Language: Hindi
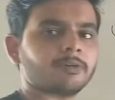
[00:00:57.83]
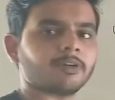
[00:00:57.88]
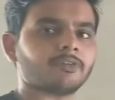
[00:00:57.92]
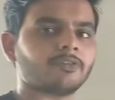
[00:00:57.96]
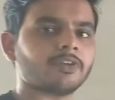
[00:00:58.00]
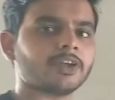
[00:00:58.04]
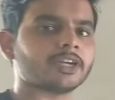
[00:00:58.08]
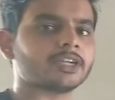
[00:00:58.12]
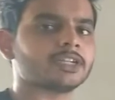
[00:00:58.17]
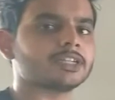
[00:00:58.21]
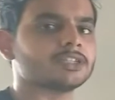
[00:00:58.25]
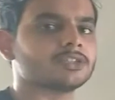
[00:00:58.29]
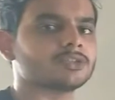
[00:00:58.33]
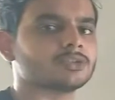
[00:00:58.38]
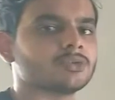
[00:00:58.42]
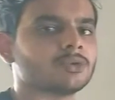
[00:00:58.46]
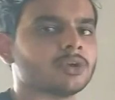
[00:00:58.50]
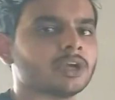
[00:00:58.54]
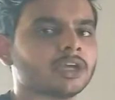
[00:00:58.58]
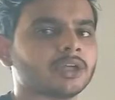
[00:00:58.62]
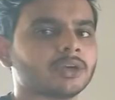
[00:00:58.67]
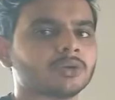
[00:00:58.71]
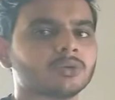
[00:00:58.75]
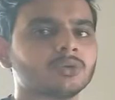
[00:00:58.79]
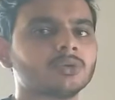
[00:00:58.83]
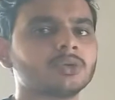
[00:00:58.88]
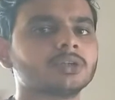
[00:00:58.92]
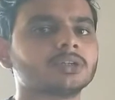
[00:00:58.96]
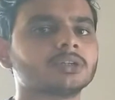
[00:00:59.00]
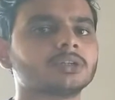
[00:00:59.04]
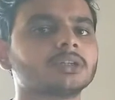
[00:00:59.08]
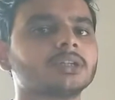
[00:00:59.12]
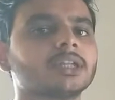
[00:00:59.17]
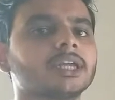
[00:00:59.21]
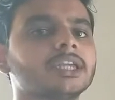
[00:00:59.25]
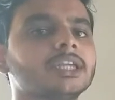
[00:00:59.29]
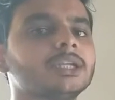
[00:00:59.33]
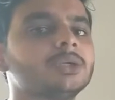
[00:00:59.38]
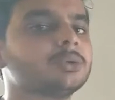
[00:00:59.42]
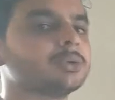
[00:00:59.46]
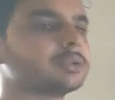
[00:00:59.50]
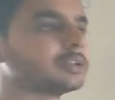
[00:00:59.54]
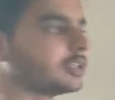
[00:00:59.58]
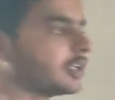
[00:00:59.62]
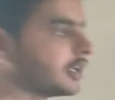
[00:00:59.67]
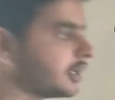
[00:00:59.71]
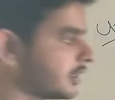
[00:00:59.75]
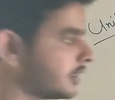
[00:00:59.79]
परफेक्ट स्क्वायर रूट नहीं
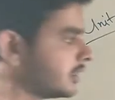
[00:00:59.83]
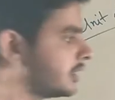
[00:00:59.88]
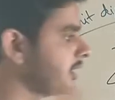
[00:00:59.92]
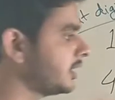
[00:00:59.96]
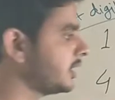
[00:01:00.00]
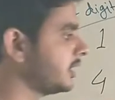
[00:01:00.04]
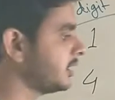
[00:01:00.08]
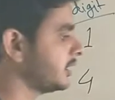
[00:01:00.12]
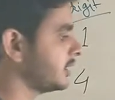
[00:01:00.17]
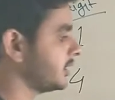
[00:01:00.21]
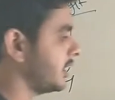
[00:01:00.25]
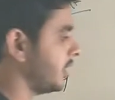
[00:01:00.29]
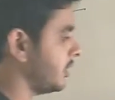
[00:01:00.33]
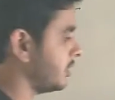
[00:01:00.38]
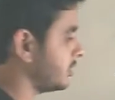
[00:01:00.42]
होता है क्या